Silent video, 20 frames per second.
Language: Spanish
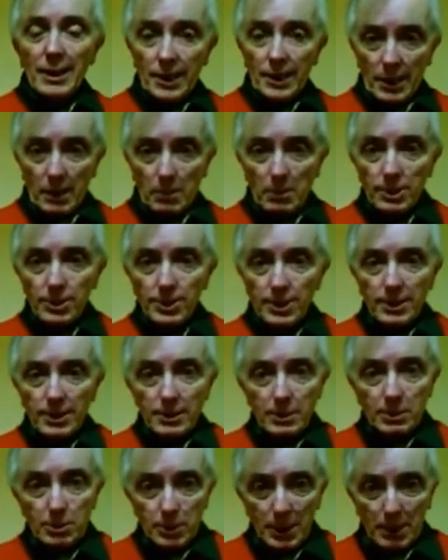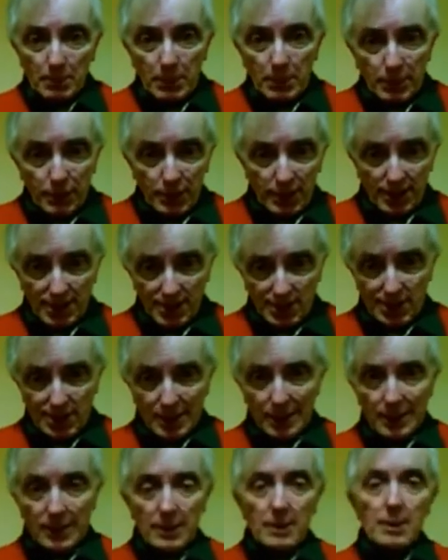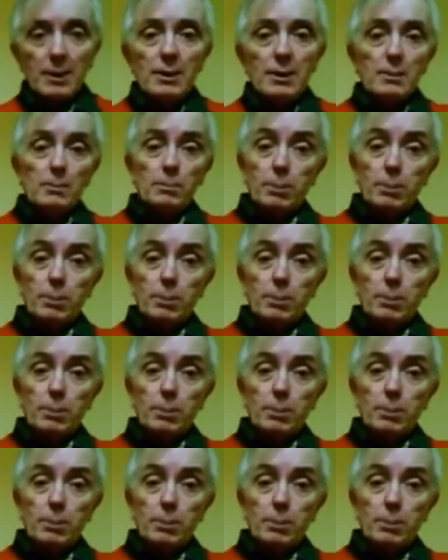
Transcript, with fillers: ¿Hay realmente una preferencia